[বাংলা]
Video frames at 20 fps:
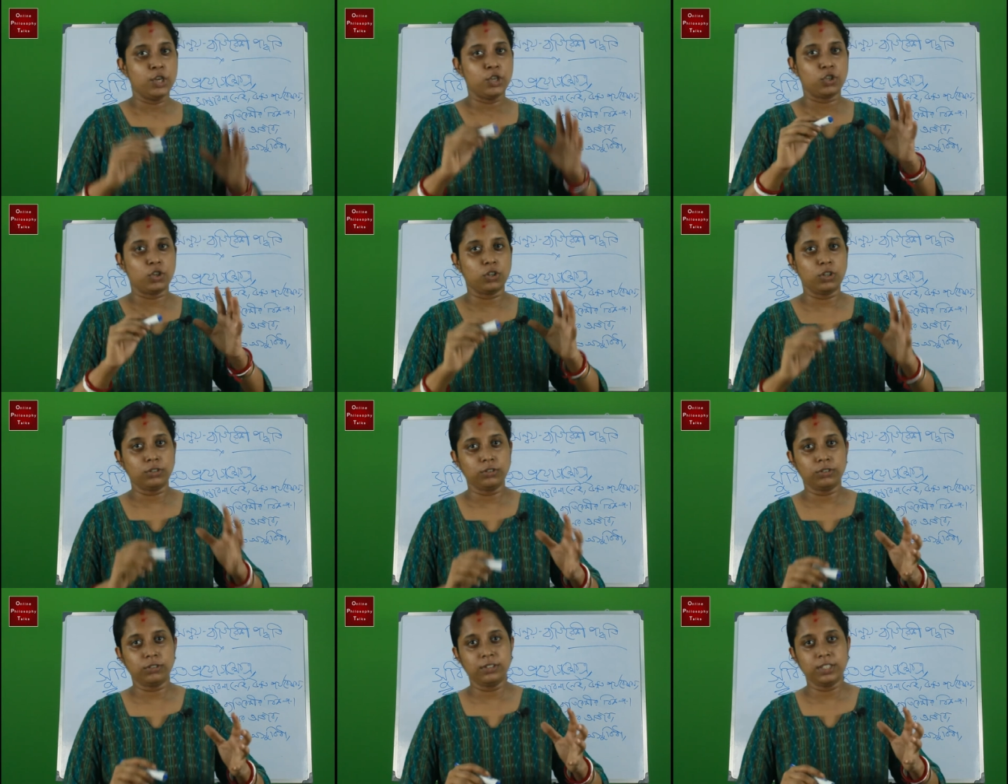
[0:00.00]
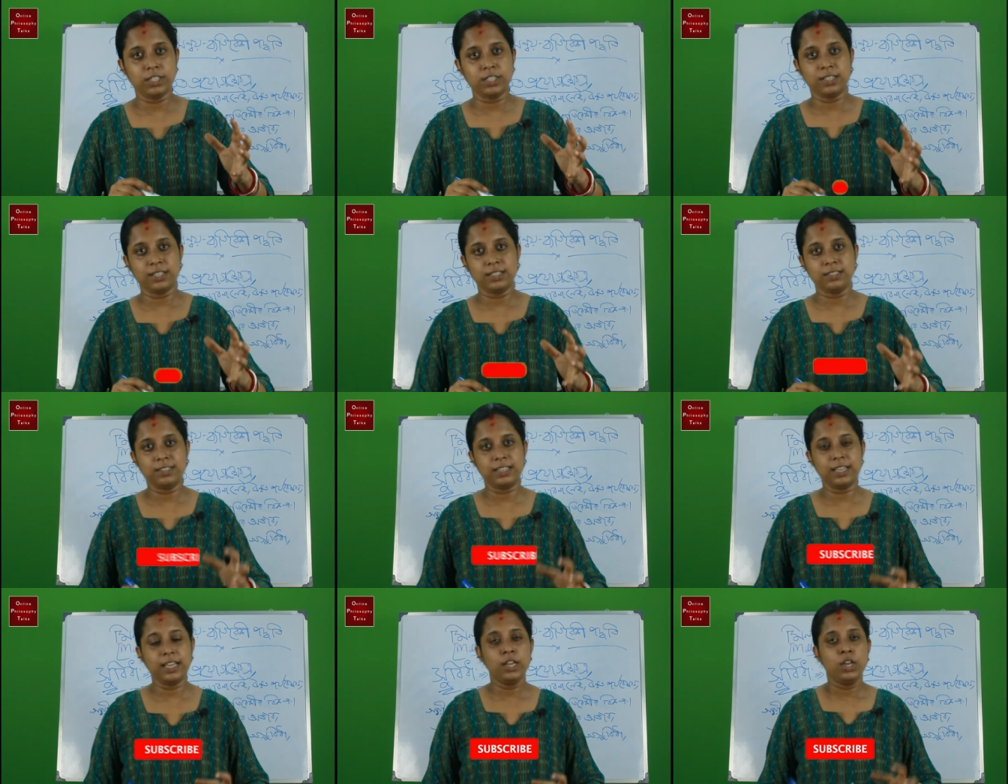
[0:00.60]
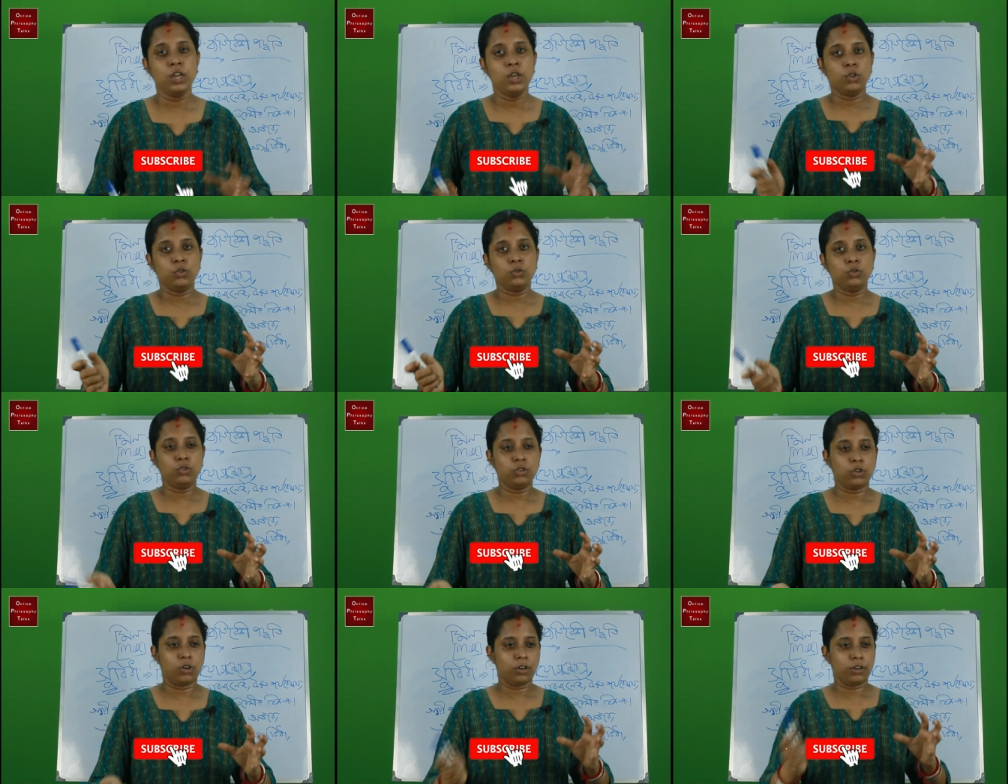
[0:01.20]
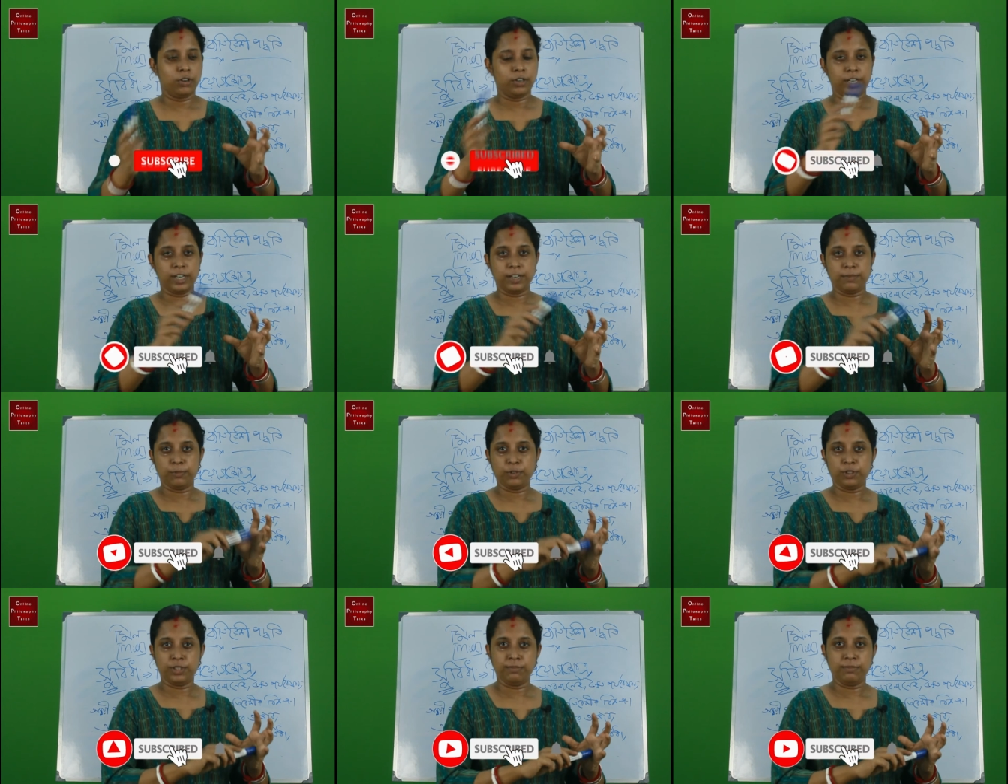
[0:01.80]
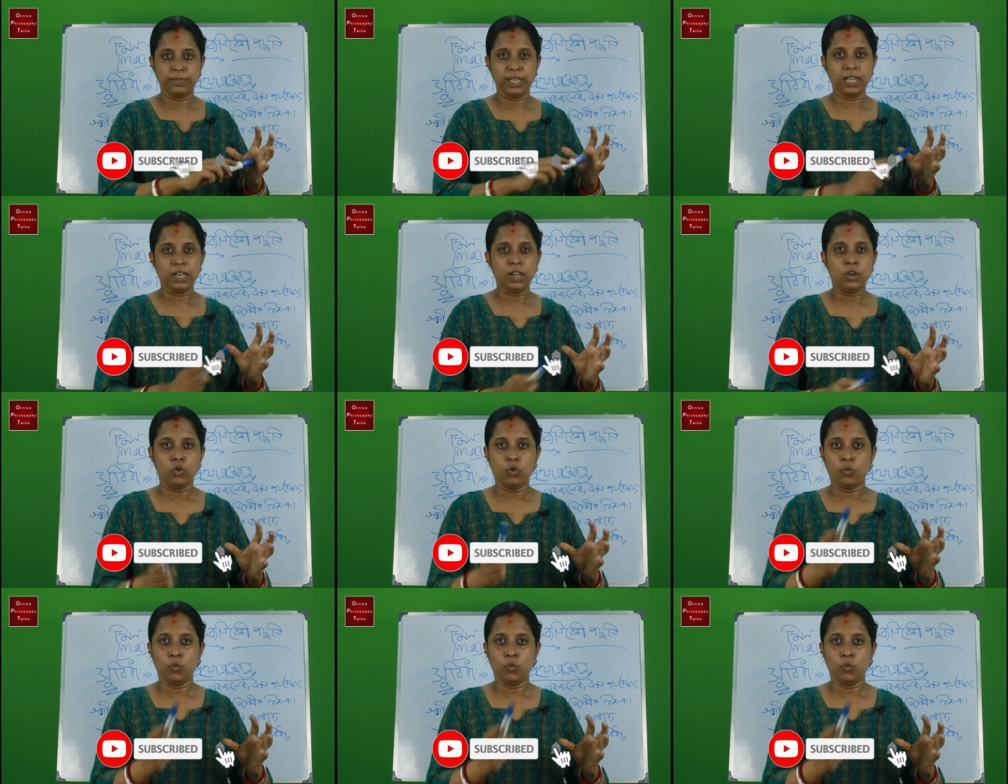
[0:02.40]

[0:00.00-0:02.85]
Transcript: সদর্থক দৃষ্টান্তে দুটো ঘটনার মধ্যে মিল